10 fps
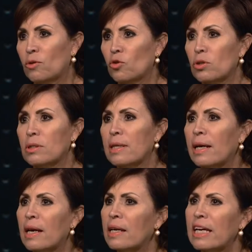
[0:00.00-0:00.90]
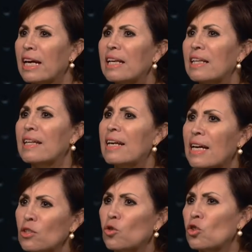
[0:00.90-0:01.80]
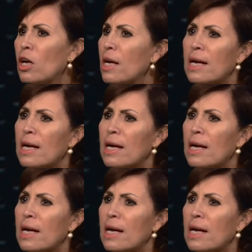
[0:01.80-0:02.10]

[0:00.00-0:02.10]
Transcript: Entonces, este, que llegan liderazgos